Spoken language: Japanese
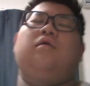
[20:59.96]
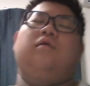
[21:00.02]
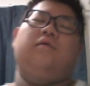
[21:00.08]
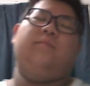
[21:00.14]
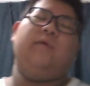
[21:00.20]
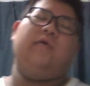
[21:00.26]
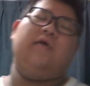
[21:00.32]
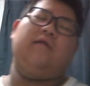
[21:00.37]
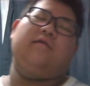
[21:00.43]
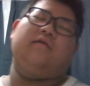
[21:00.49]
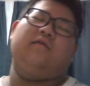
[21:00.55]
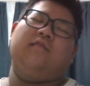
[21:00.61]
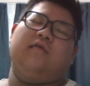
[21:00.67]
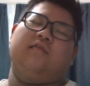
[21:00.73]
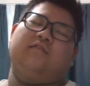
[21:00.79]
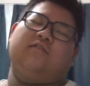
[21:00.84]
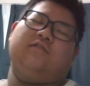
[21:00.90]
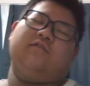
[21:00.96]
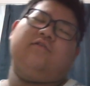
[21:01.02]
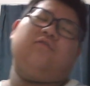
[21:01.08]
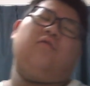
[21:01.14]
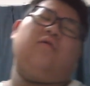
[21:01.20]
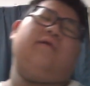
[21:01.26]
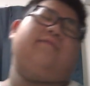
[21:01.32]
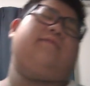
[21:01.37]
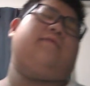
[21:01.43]
今やる気ね。梅雨
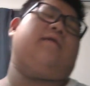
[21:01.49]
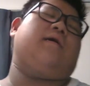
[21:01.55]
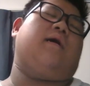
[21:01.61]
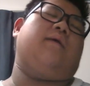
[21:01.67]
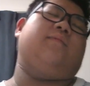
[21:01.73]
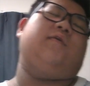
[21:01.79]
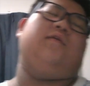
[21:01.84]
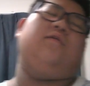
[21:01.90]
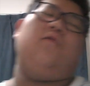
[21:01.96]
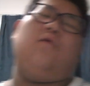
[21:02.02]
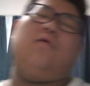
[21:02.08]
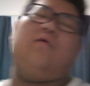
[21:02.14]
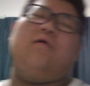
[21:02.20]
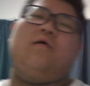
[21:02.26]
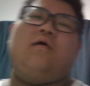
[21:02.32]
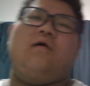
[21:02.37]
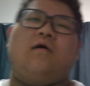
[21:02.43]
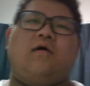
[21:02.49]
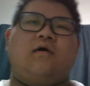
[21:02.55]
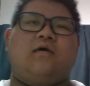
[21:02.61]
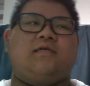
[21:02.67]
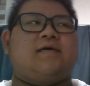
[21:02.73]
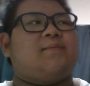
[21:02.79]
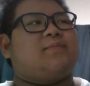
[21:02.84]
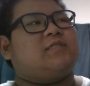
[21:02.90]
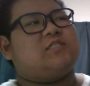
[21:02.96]
終わったら髪切ろ
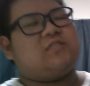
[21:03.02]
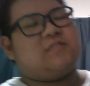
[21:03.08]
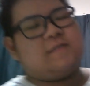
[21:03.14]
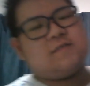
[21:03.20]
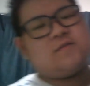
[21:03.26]
う。やっぱ梅